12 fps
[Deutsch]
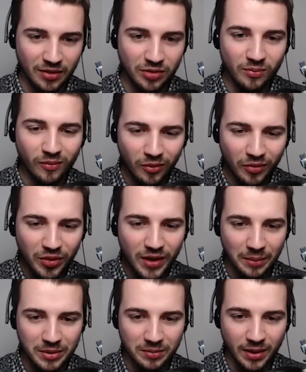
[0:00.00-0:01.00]
Ein
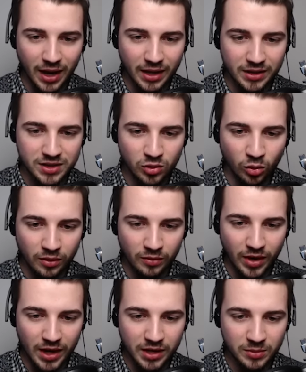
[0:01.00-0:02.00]
Smoothie habe ich mir reingezogen, weil ich